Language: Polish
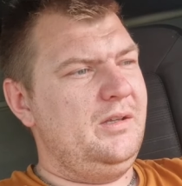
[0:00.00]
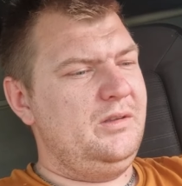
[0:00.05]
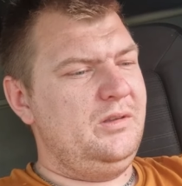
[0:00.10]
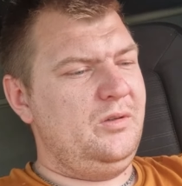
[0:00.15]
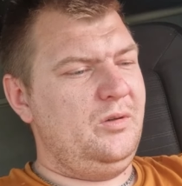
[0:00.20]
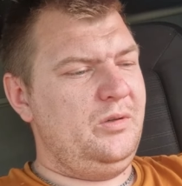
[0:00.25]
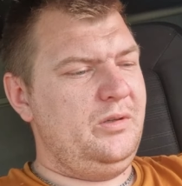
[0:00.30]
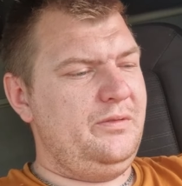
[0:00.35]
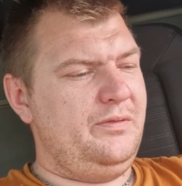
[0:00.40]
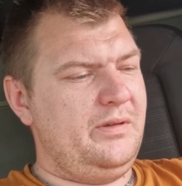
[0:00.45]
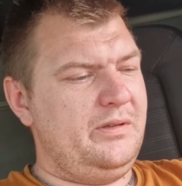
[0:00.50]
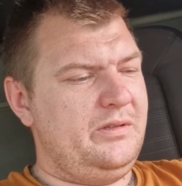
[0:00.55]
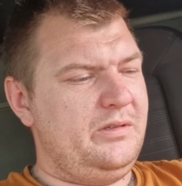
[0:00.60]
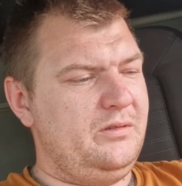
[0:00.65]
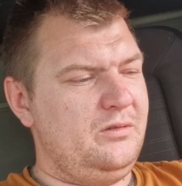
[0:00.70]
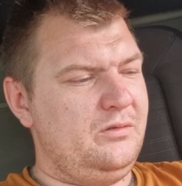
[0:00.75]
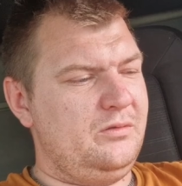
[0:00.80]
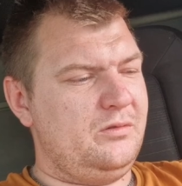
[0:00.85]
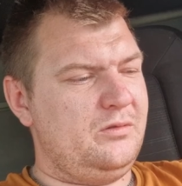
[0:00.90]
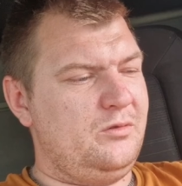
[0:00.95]
No i wiecie,
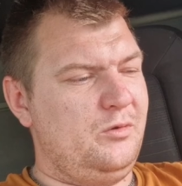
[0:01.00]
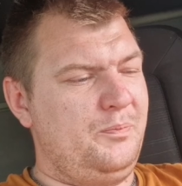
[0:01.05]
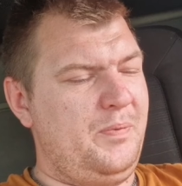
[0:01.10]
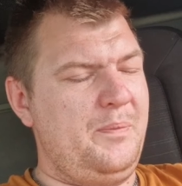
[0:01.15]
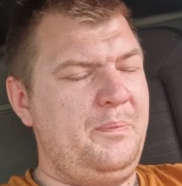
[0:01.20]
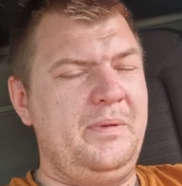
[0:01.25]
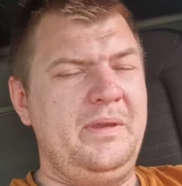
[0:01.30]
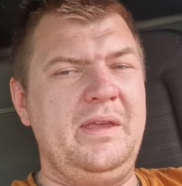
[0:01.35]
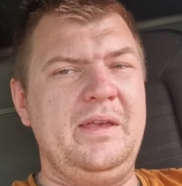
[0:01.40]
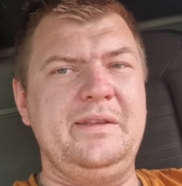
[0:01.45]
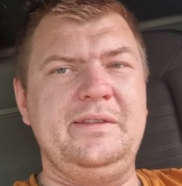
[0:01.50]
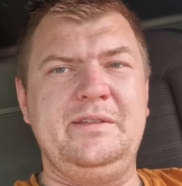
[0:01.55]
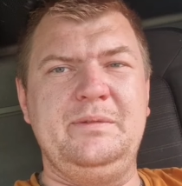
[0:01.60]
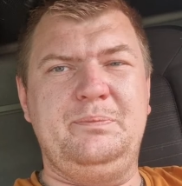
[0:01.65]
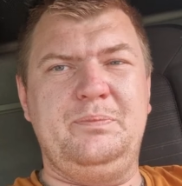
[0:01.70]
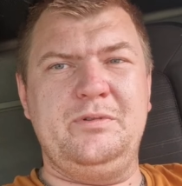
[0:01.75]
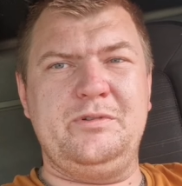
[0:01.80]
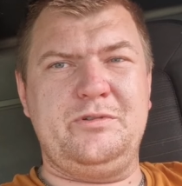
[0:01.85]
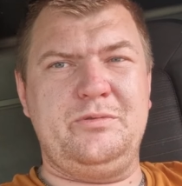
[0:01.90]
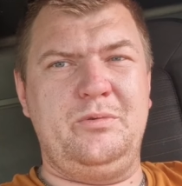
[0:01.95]
no, kupę pieniędzy
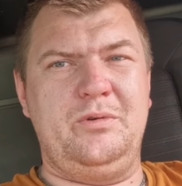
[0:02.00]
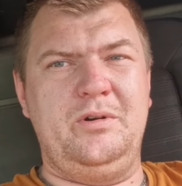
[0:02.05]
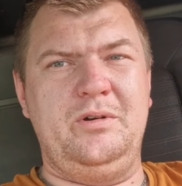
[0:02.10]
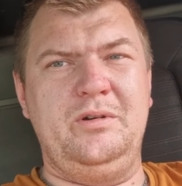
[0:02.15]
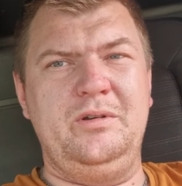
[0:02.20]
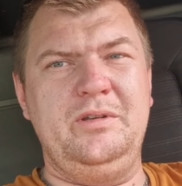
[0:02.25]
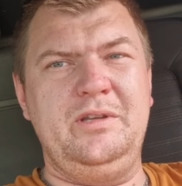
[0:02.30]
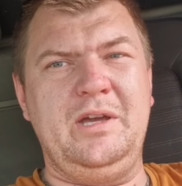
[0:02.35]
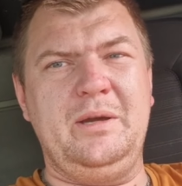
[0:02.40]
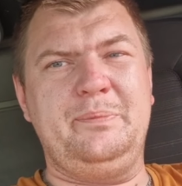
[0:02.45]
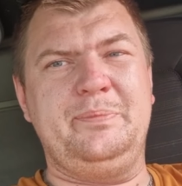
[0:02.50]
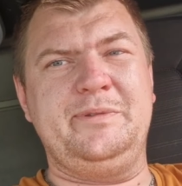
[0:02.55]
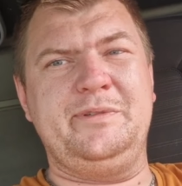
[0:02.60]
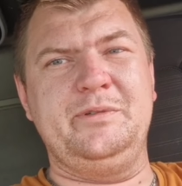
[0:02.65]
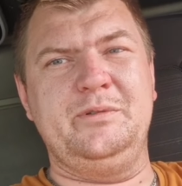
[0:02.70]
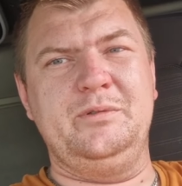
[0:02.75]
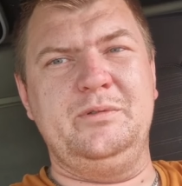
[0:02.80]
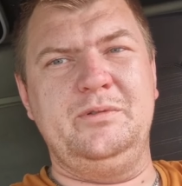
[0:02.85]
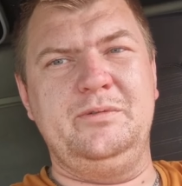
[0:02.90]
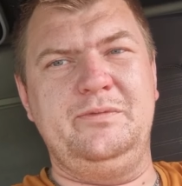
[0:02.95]
poszło jak
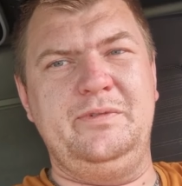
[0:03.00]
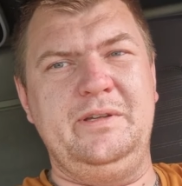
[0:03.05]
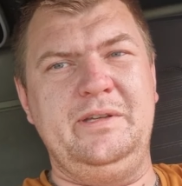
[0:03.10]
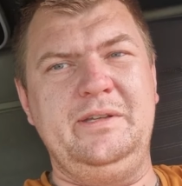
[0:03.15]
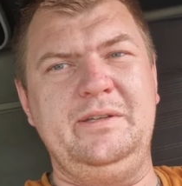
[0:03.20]
psu w